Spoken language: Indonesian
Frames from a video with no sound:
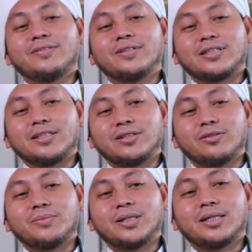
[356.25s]
visi
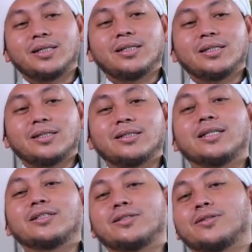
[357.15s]
hidupnya
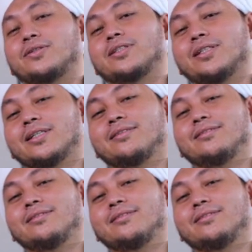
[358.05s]
dan seterusnya.